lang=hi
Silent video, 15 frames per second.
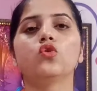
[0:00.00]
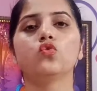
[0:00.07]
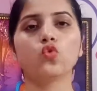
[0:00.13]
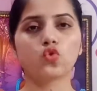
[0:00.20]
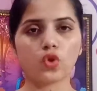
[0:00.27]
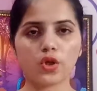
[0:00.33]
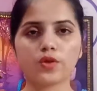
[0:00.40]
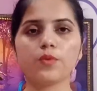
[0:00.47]

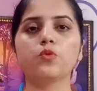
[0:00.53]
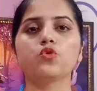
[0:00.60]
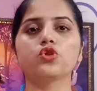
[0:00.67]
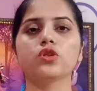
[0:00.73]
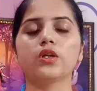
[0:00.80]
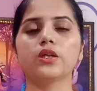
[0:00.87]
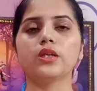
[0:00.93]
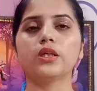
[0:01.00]
दूसरों से
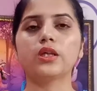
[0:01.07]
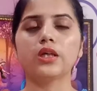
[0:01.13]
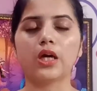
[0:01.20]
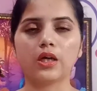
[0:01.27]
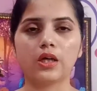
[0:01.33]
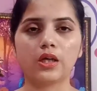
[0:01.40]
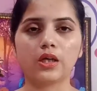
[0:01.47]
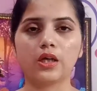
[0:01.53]
पूछते रहते हैं क्या
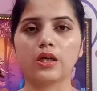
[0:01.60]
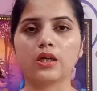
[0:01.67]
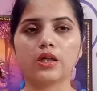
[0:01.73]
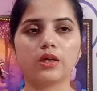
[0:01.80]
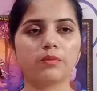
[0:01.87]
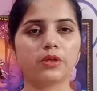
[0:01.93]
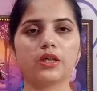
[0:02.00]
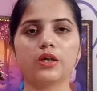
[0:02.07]
करें क्या
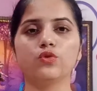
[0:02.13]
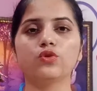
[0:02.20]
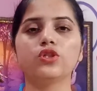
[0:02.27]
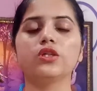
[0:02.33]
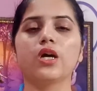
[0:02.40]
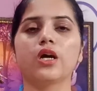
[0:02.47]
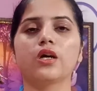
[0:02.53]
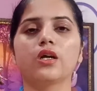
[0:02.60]
करें बता दो
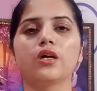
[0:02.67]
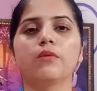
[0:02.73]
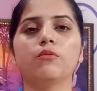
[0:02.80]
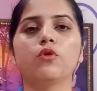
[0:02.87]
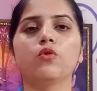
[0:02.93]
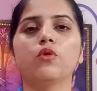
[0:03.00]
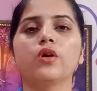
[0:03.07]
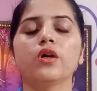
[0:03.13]
जी क्या करें हम
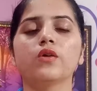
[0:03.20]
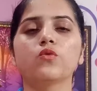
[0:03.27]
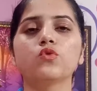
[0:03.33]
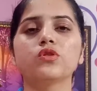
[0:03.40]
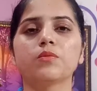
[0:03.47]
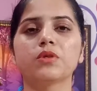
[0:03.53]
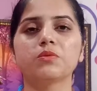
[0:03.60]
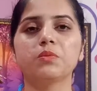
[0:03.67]
लोग को हेयर
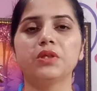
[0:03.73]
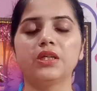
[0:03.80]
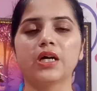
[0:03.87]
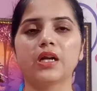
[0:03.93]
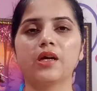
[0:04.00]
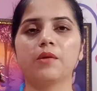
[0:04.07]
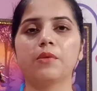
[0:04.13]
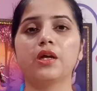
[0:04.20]
कुछ समझ में नहीं आ
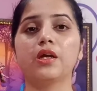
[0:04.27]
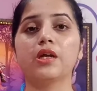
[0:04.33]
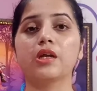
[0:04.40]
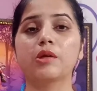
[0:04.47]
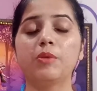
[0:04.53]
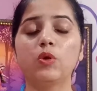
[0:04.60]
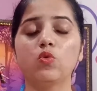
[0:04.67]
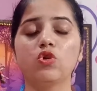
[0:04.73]
रहा है हमारा हेयर
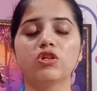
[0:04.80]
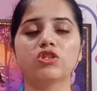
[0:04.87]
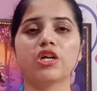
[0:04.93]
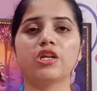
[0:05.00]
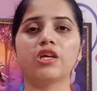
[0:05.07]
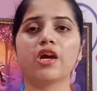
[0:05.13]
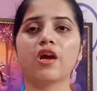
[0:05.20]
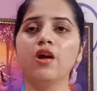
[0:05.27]
बिल्कुल अच्छा
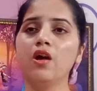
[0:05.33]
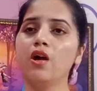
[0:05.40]
नहीं है